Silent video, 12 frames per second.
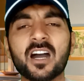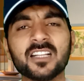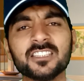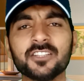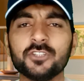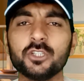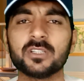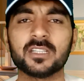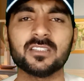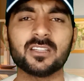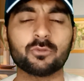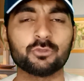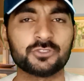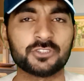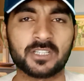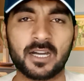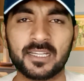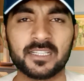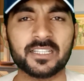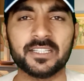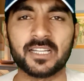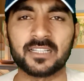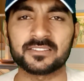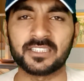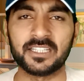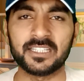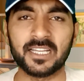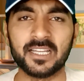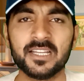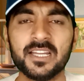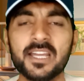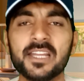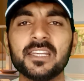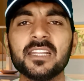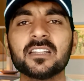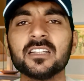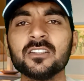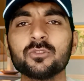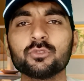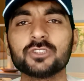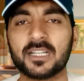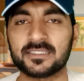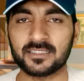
आज की वीडियो के अंदर कुछ सिखाने के लिहाज से नहीं है लेकिन कुछ